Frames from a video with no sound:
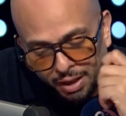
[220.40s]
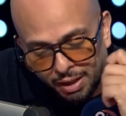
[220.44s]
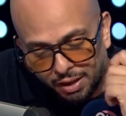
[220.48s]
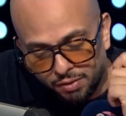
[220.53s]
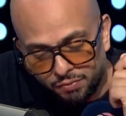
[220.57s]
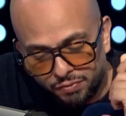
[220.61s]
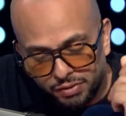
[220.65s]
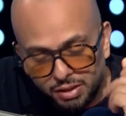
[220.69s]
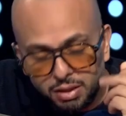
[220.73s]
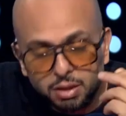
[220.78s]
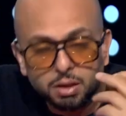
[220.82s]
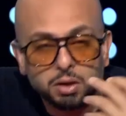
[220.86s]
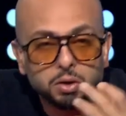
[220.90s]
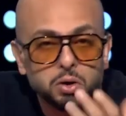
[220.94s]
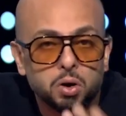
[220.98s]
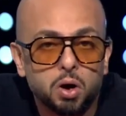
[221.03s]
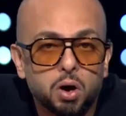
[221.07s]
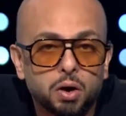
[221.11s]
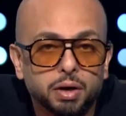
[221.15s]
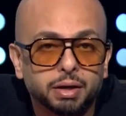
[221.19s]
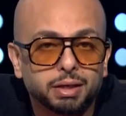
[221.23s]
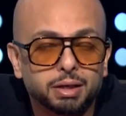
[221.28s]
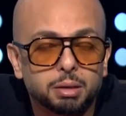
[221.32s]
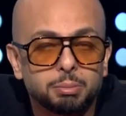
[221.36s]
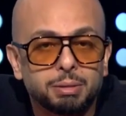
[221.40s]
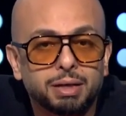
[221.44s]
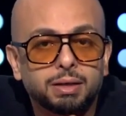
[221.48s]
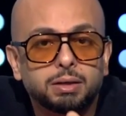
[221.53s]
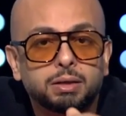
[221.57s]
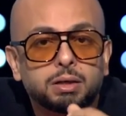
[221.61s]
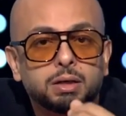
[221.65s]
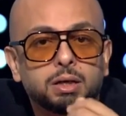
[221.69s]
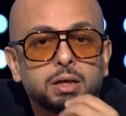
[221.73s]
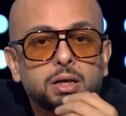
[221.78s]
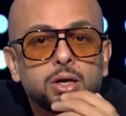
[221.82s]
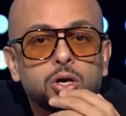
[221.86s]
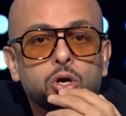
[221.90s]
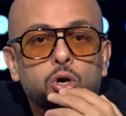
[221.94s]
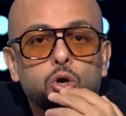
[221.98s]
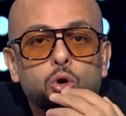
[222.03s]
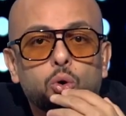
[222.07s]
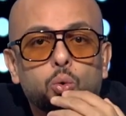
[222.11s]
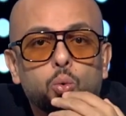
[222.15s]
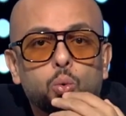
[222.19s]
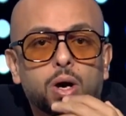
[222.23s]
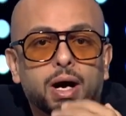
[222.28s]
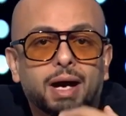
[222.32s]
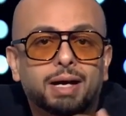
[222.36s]
كان في رهائن كمان
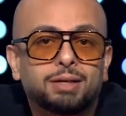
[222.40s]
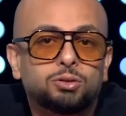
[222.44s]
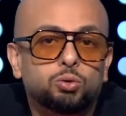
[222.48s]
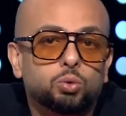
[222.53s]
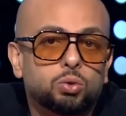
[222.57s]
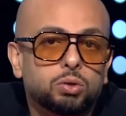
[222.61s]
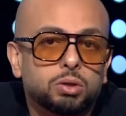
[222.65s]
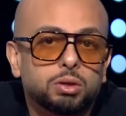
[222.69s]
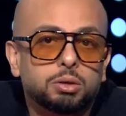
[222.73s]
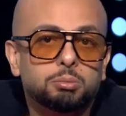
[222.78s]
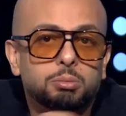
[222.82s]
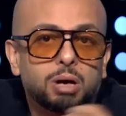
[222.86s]
وخدوا